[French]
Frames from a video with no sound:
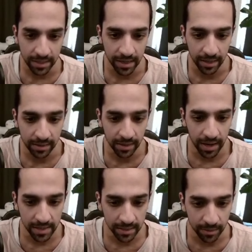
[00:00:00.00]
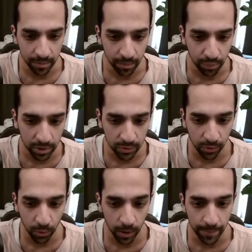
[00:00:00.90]
qui a Taillade, Poison
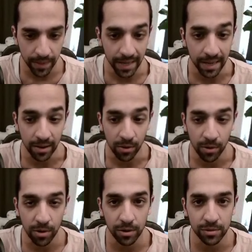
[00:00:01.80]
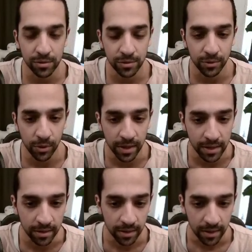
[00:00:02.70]
Croix et Lance
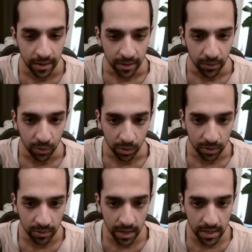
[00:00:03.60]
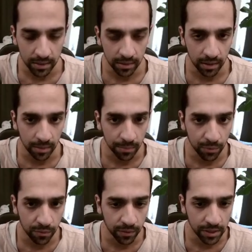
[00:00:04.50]
Soleil. Donc Taillade est un
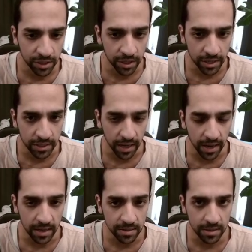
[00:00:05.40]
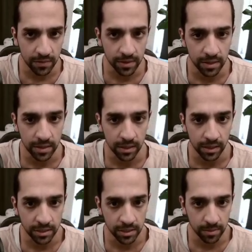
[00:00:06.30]
move qui charge assez vite
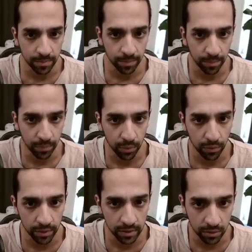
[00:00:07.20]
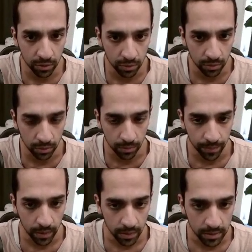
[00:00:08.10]
l'énergie, plus vite que...
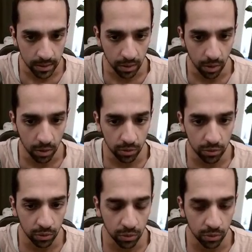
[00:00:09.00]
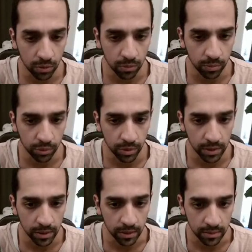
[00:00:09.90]
C'est entre, pour donner une
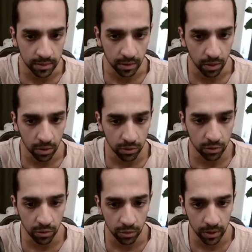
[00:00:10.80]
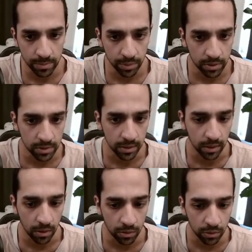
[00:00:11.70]
idée, hein, c'est entre riposte et
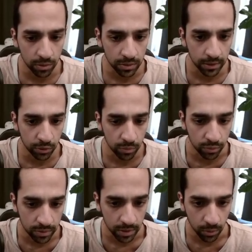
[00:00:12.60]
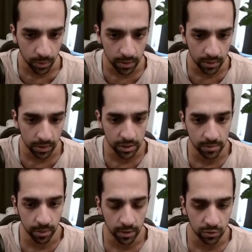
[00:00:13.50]
entre tir debout. C'est 8 énergies
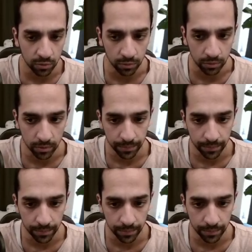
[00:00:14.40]
par seconde.